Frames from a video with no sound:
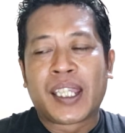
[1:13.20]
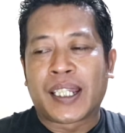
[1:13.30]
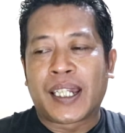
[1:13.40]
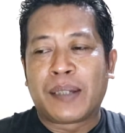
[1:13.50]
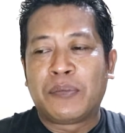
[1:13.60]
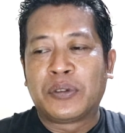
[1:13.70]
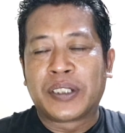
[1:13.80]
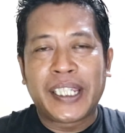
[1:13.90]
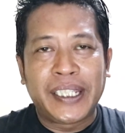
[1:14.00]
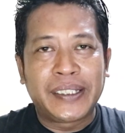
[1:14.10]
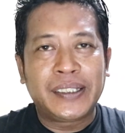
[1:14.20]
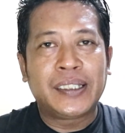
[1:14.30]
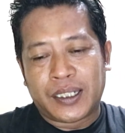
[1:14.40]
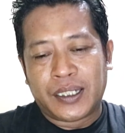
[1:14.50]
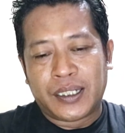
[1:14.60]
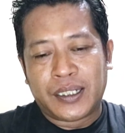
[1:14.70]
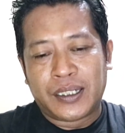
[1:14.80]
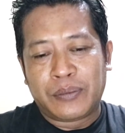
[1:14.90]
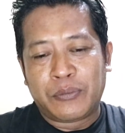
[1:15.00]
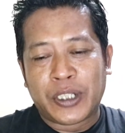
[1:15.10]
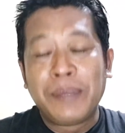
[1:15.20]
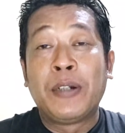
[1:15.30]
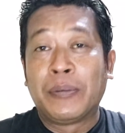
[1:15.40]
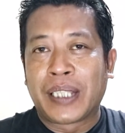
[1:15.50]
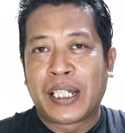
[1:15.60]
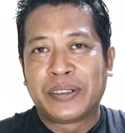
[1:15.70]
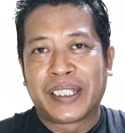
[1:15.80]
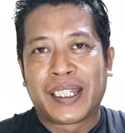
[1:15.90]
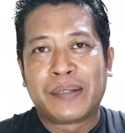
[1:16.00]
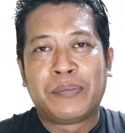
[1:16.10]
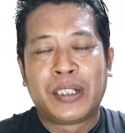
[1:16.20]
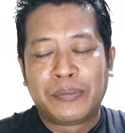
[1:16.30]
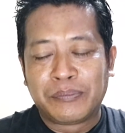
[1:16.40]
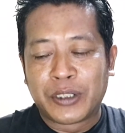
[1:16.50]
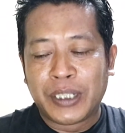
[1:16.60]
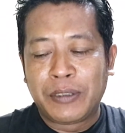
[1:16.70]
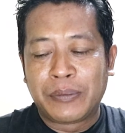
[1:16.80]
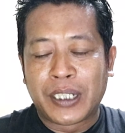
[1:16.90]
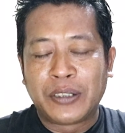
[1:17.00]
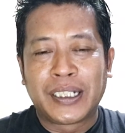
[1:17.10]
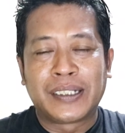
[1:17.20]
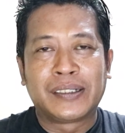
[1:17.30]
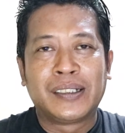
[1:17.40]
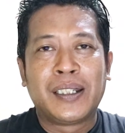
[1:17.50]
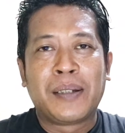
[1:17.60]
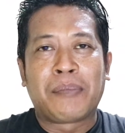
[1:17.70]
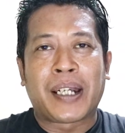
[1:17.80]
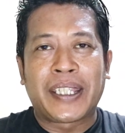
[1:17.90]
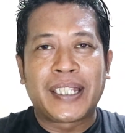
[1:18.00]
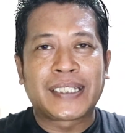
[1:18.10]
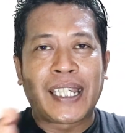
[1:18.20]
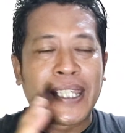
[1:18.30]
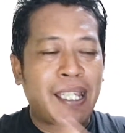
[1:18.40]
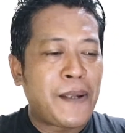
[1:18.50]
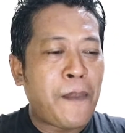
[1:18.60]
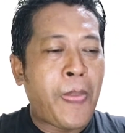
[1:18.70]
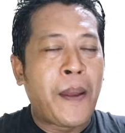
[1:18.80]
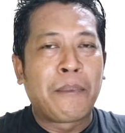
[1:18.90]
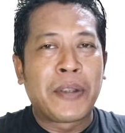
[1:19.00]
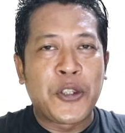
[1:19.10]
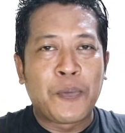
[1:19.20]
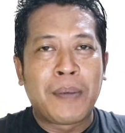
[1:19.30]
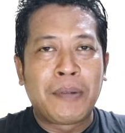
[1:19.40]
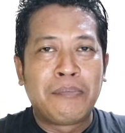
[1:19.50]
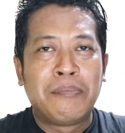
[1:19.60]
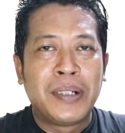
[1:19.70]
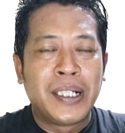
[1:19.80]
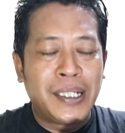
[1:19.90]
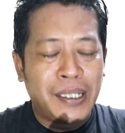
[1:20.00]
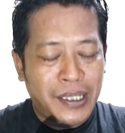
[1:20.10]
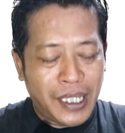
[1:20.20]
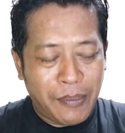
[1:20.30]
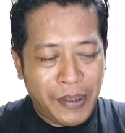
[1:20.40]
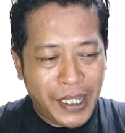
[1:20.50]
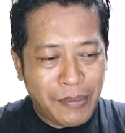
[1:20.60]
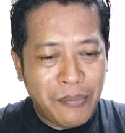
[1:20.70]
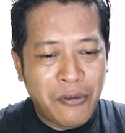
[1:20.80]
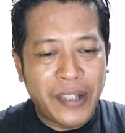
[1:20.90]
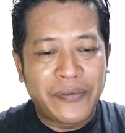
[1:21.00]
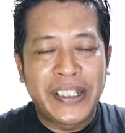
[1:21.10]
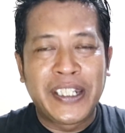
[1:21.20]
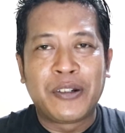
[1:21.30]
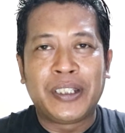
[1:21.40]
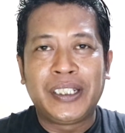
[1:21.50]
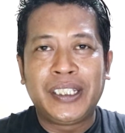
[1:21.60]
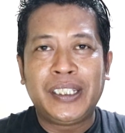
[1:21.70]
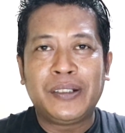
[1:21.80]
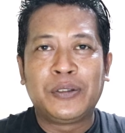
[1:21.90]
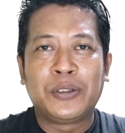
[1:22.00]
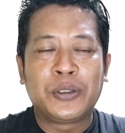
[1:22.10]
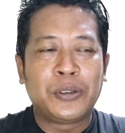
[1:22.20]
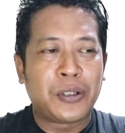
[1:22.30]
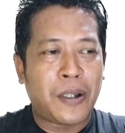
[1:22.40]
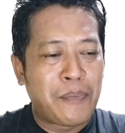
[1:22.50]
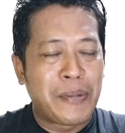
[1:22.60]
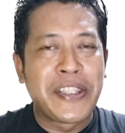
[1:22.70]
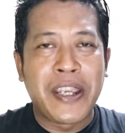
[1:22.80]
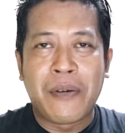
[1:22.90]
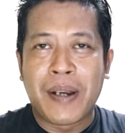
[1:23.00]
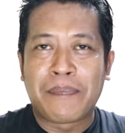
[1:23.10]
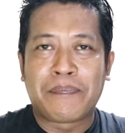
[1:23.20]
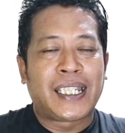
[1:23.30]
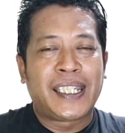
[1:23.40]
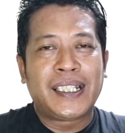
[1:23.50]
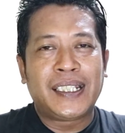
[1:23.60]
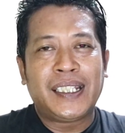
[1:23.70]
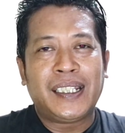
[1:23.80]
karena mungkin eh, mungkin belum tahu ya belum mungkin belum tahu dan makanya saya mencoba membe, apa ya, membuat video ini untuk menjawab. Saya